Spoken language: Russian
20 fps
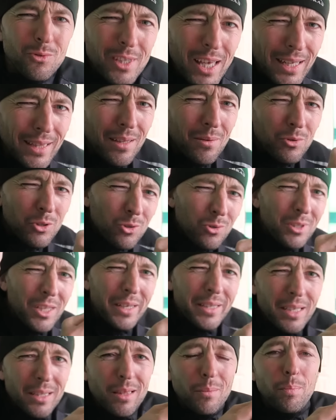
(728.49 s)
Ну да, там
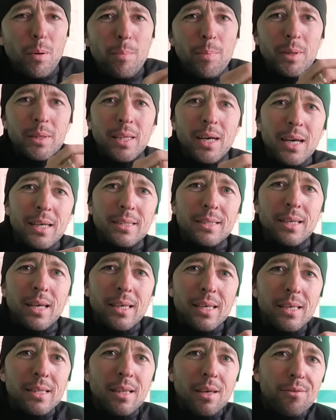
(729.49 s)
что-то где-то попадается,
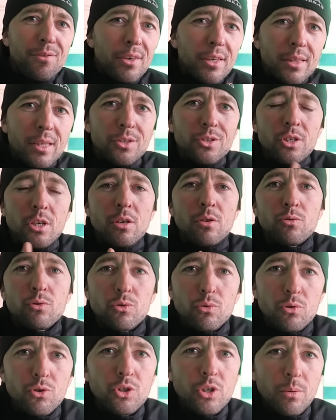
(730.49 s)
какие-то веточки,
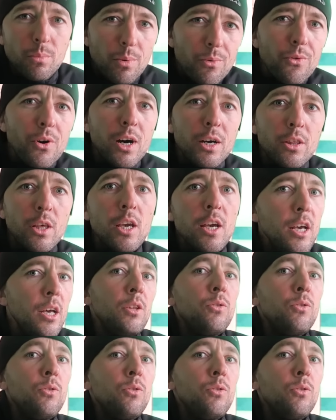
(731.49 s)
кусочки бывают.